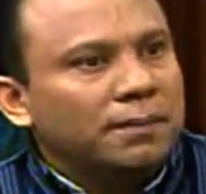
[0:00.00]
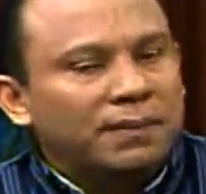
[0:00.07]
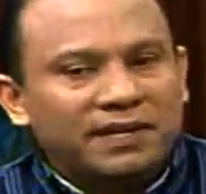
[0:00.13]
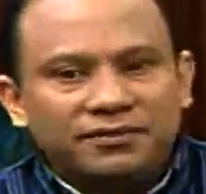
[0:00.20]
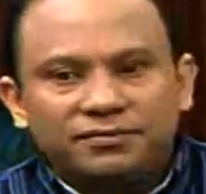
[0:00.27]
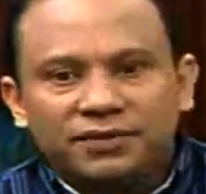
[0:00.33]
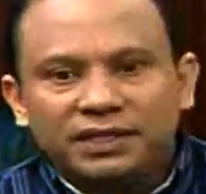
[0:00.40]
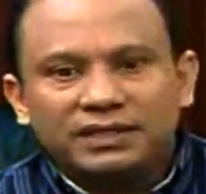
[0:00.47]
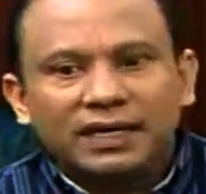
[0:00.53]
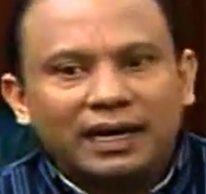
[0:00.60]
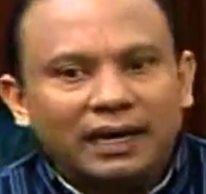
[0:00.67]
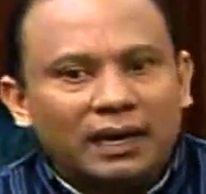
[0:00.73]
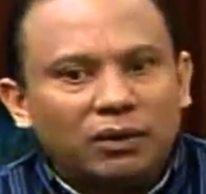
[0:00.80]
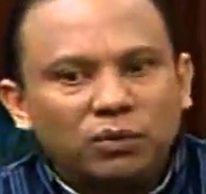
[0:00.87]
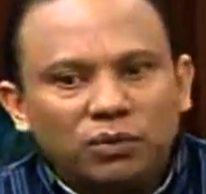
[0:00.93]
para
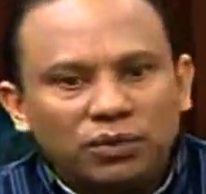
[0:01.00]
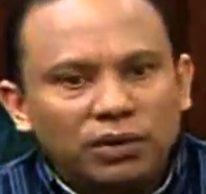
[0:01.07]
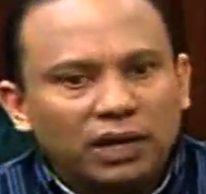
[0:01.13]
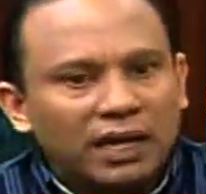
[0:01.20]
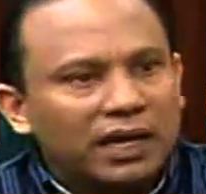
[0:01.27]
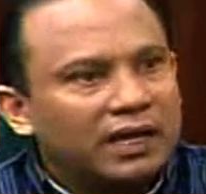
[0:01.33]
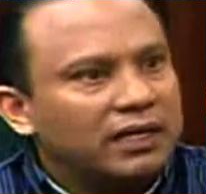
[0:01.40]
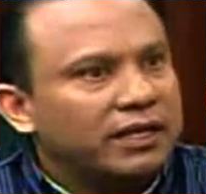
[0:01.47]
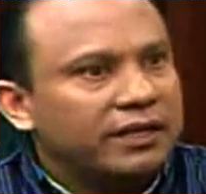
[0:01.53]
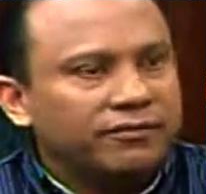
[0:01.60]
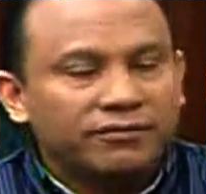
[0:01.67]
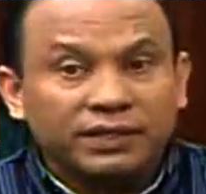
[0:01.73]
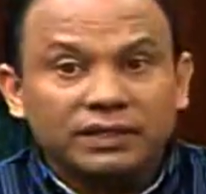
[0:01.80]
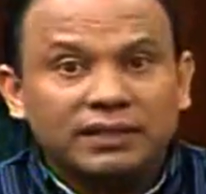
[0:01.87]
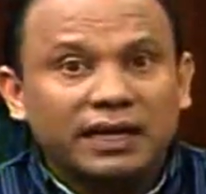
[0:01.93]
enfrentar la burla,
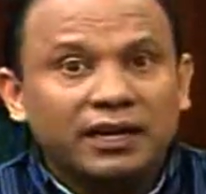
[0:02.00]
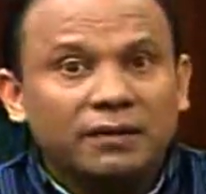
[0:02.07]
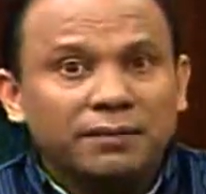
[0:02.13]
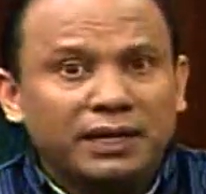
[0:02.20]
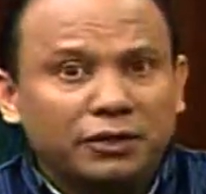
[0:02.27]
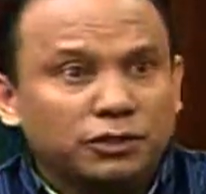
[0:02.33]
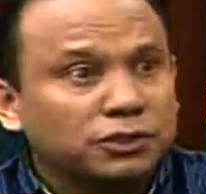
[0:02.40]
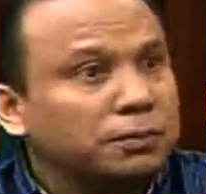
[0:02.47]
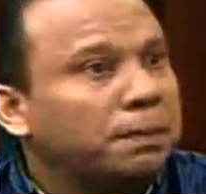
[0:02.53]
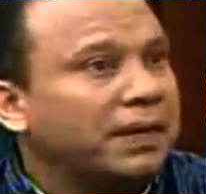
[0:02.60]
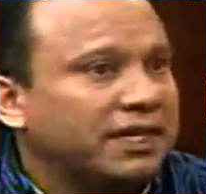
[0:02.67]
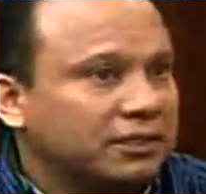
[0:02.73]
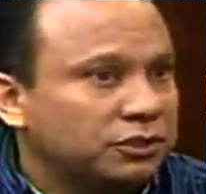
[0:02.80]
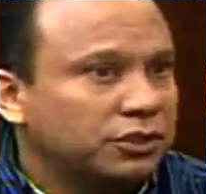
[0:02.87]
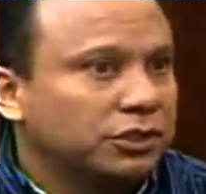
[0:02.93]
enfrentar el
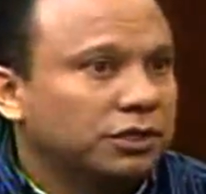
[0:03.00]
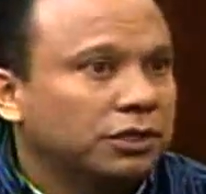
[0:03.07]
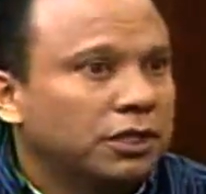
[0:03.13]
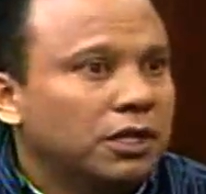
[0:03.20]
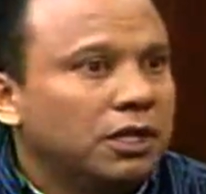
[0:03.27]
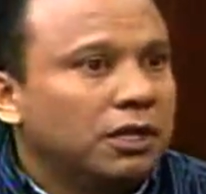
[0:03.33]
menosprecio.